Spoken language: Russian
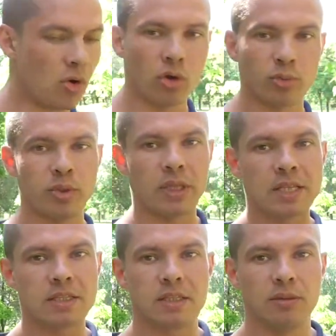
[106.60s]
от
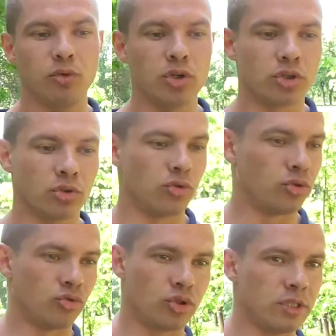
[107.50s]
15 и больше. То
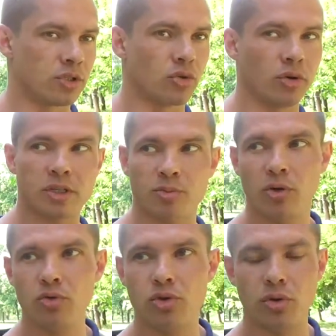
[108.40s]
есть уже сколько
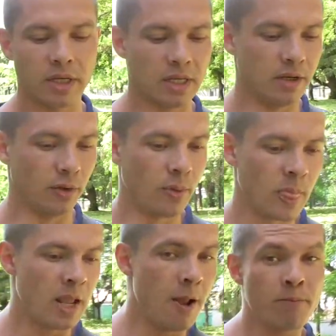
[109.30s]
смогу, столько и делаю.
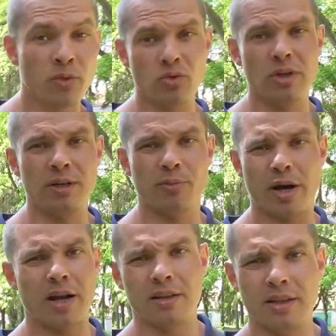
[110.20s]
Ну или
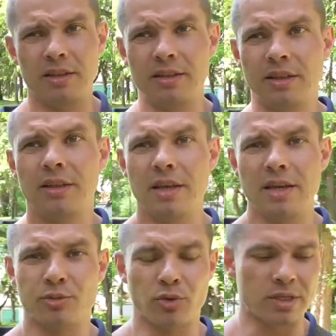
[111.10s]
пока не, не
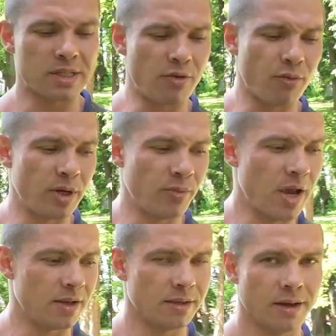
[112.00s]
надоест. Просто сами
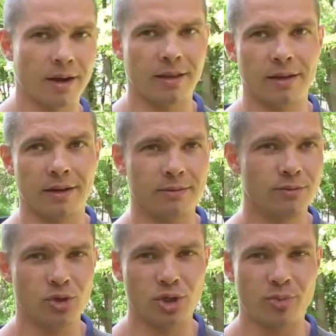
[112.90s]
понимаете, да, когда
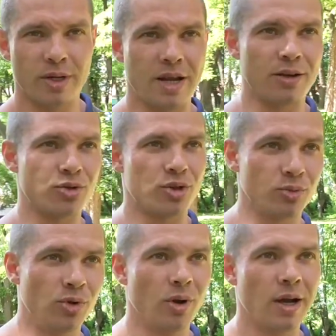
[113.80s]
можешь поднять очень
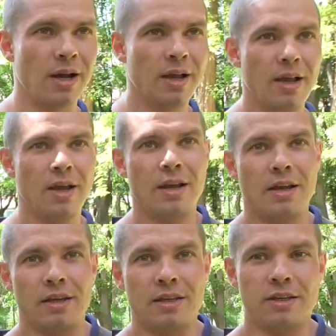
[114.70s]
много,
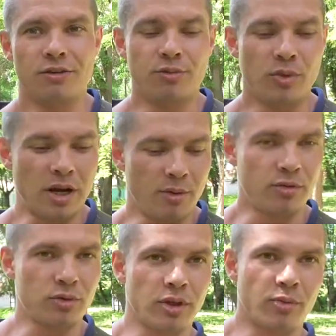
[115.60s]
и в
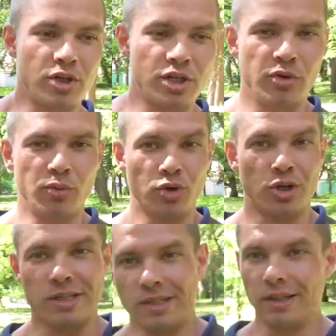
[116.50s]
многоповторном режиме
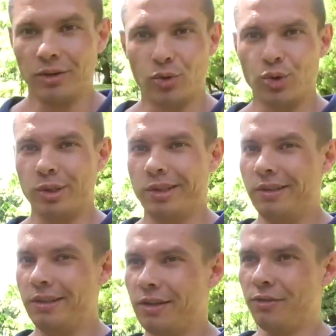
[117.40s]
можешь сделать тоже
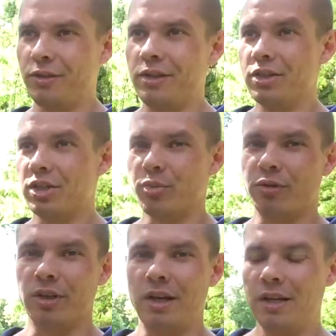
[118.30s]
дофигища
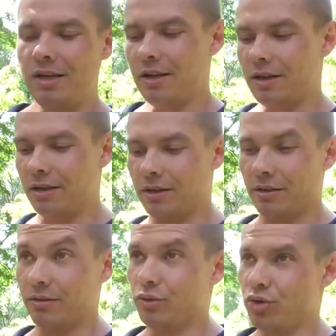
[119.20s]
повторений.
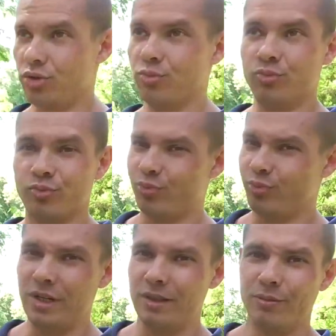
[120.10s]
Уж,
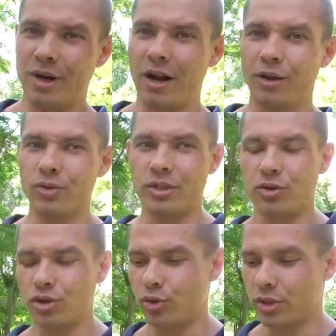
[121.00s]
блин, морально
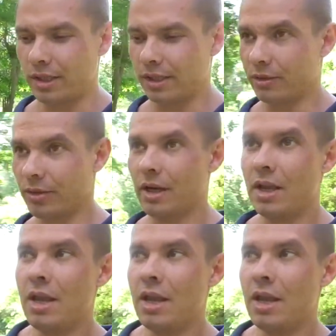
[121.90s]
устаешь просто от этого.